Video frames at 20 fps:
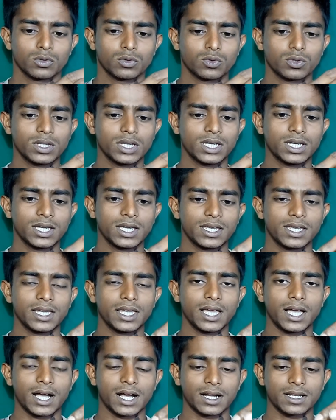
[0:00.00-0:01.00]
तो देखिए
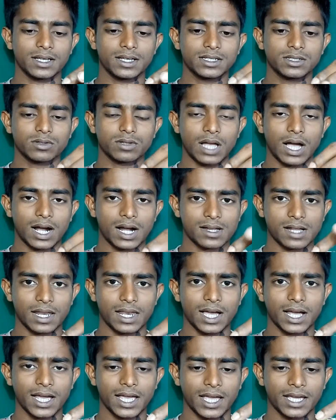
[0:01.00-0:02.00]
ये अगर ये जो धागा
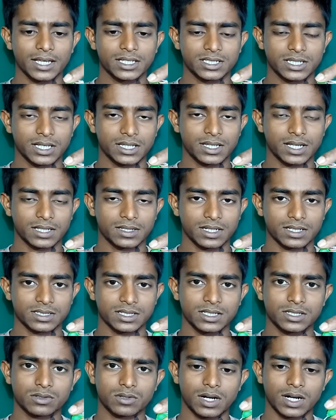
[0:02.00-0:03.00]
डाला गया है छेद के अंदर
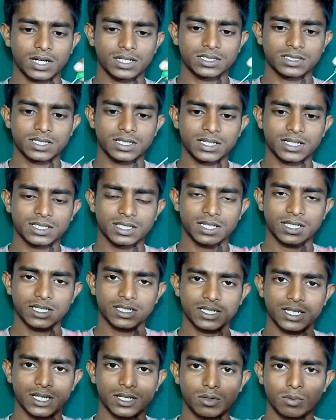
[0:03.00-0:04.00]
से इसको अगर इस तरीके से
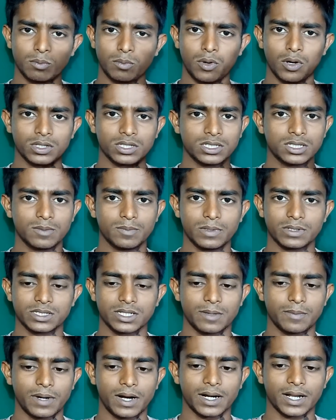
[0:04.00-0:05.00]
खींचेंगे तो बहुत ही सिंपल
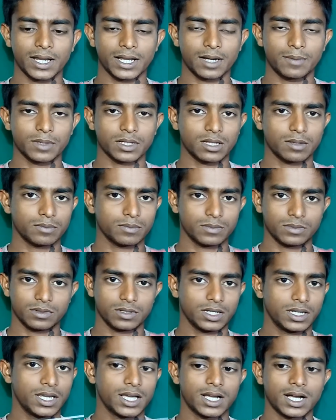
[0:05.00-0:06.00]
से ये बाहर आएगा मतलब
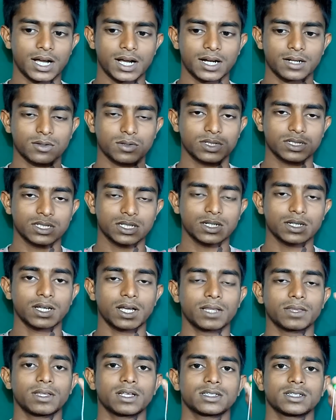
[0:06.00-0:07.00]
एक अगर किसी के
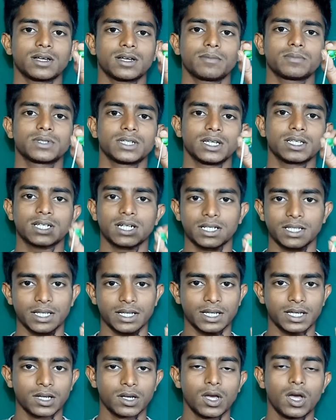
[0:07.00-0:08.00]
अंदर से आप छेद कर
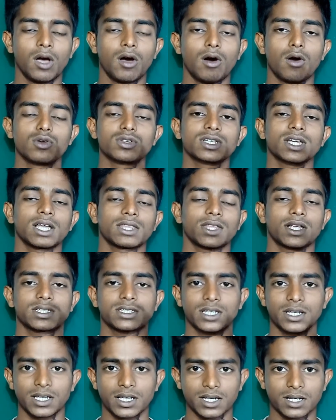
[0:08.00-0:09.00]
देंगे और उसके अंदर
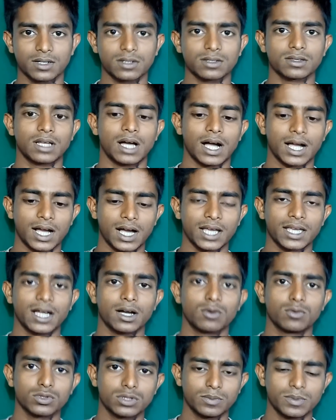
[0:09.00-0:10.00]
से एक धागा या
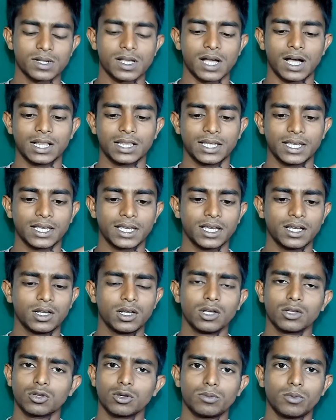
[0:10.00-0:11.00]
कुछ भी डाल देंगे
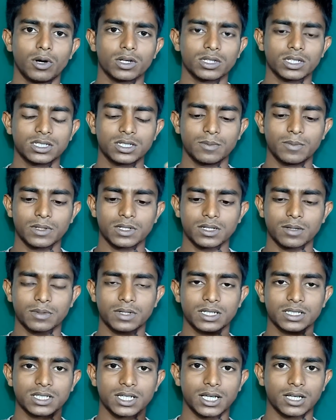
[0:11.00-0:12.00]
तो बहुत ही सिंपल से जब
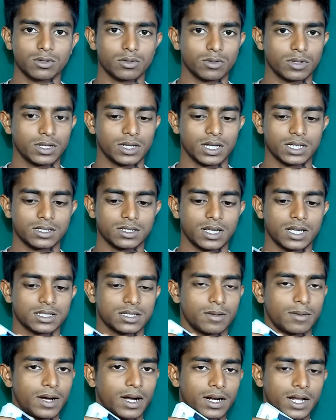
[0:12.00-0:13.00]
खींचेंगे तो ये
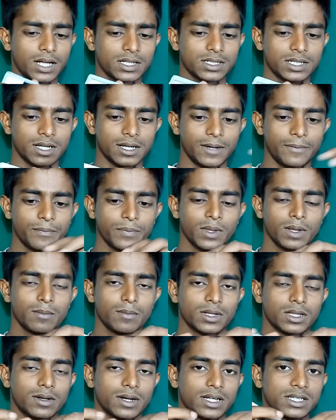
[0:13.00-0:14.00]
ऐसा बाहर आ जाएगा
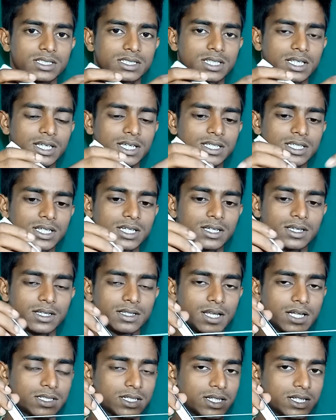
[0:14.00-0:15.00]
मतलब अगर इस तरीके से
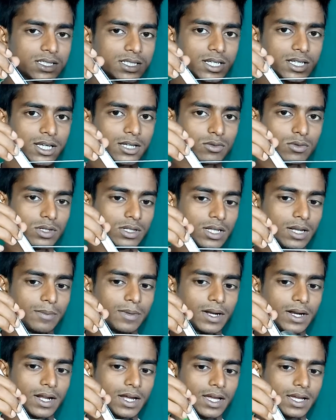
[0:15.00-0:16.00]
इधर से खींचेंगे तो इधर
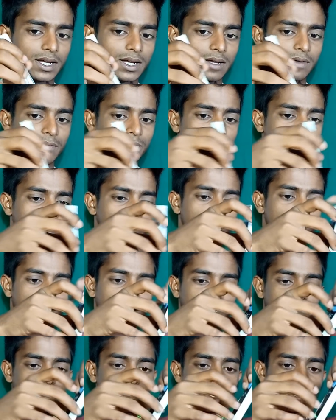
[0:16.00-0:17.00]
बाहर आएगा
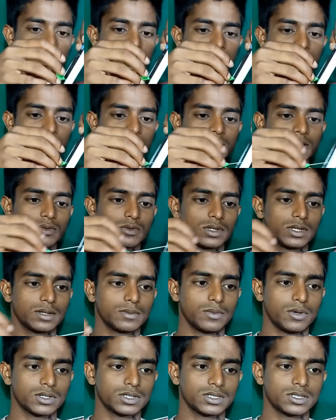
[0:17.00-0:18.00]
अगर इधर खींचेंगे तो ये
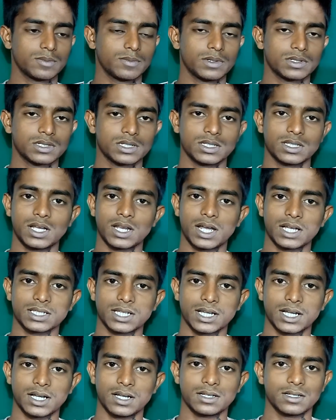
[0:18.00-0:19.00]
बहुत ही सिंपल से इधर आ
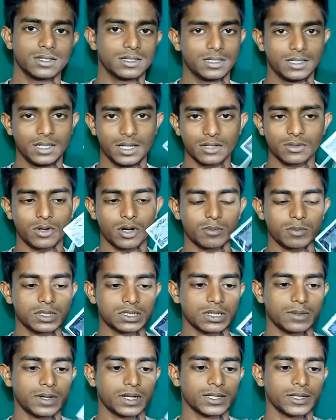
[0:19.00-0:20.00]
जाएगा ये नॉर्मल
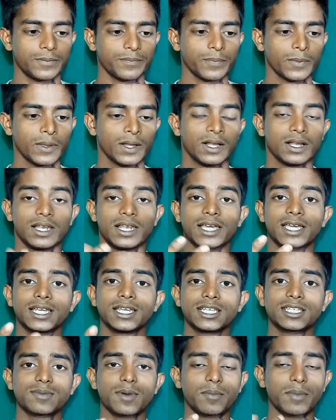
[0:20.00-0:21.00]
सा बात है
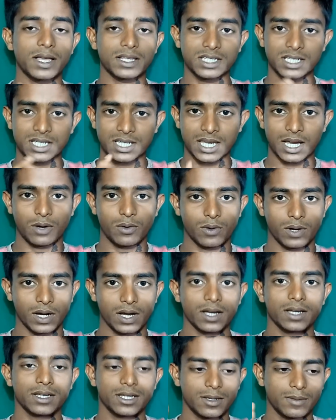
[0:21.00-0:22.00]
लेकिन इसमें मैजिक क्या
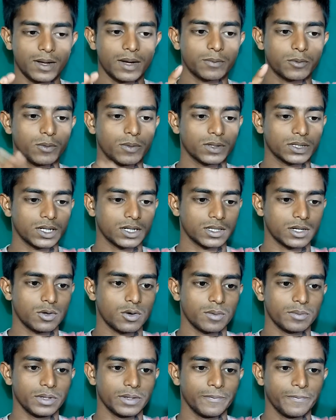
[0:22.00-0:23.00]
होगा ये मैं आपको बताता
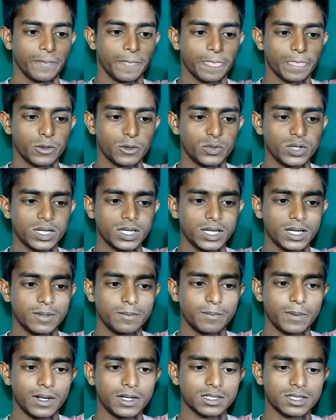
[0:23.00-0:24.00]
हूँ अभी तो देखिए
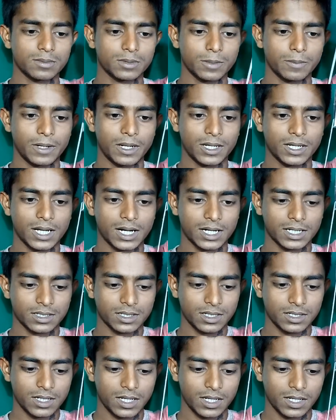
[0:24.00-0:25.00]
पहले सबसे पहले क्या
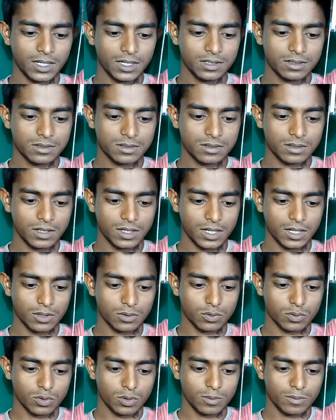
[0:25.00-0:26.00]
करते हैं ना इस
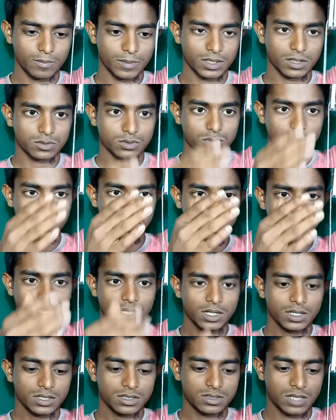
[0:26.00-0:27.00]
रो मतलब सॉरी
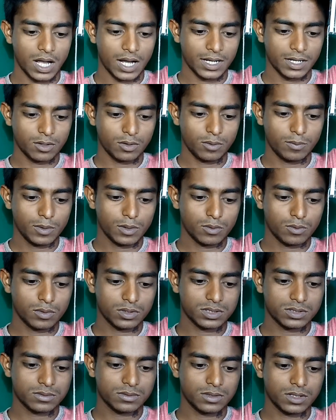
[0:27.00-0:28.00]
इस धागे को बिल्कुल